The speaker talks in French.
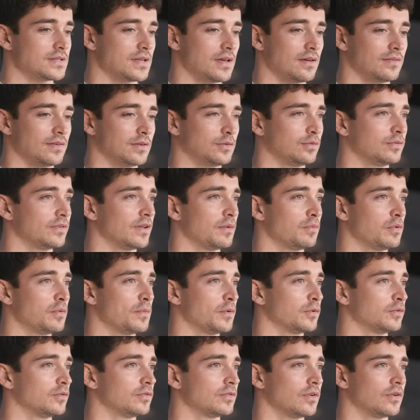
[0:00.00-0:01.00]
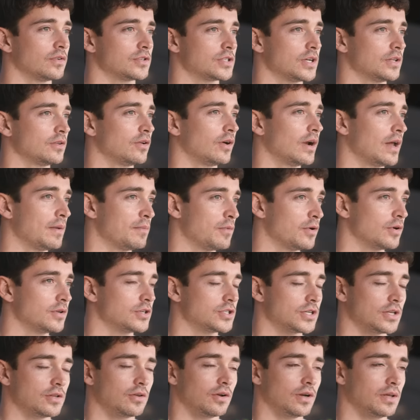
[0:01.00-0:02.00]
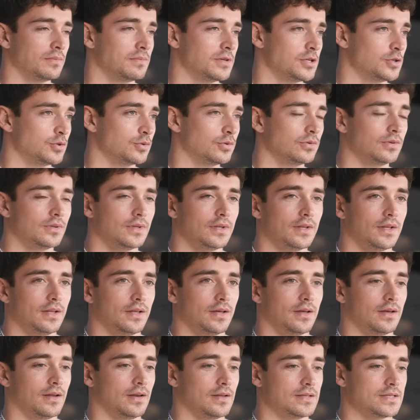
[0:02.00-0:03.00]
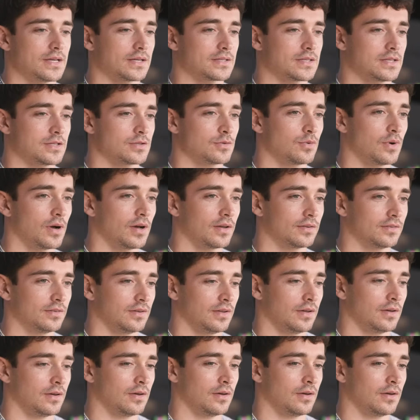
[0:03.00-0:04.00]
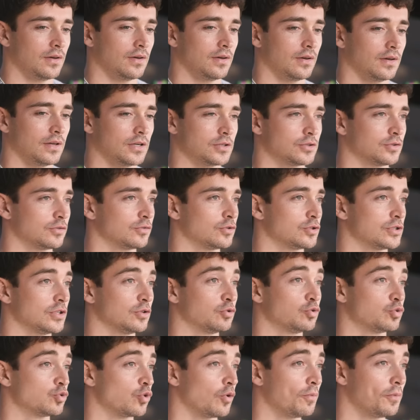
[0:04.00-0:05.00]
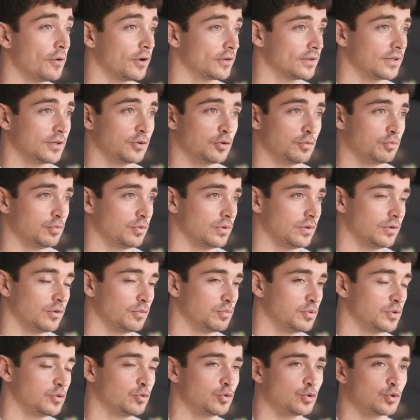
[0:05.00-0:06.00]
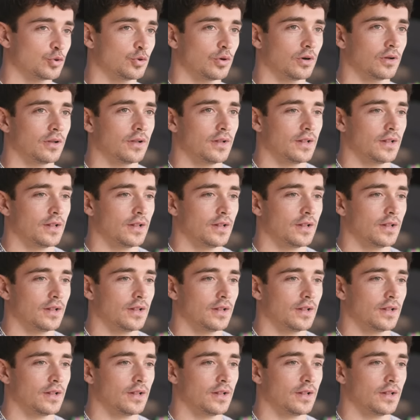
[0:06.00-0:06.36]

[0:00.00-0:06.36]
Ça avait tout simplement du sens. J'adore la mode, j'adore les bijoux, les accessoires, c'est quelque chose que j'ai toujours porté depuis, depuis toujours.